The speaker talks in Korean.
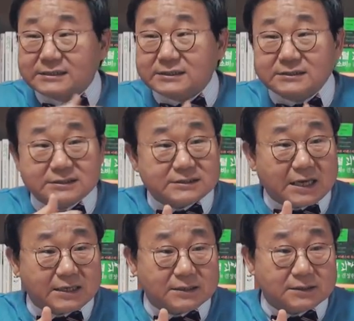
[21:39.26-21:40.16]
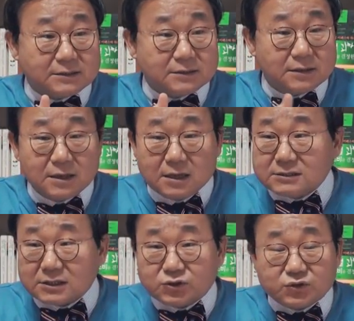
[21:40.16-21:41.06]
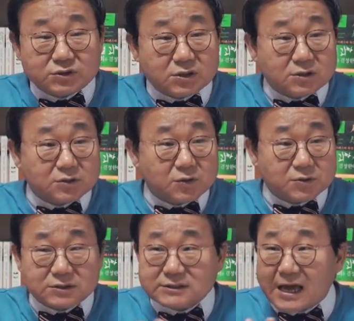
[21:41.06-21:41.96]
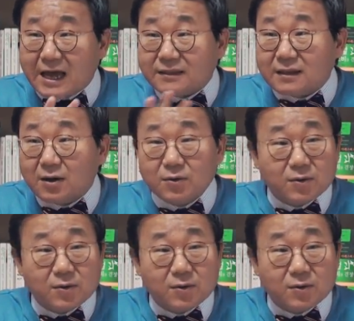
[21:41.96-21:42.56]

안희정 지사는 이제 충청도 지사 안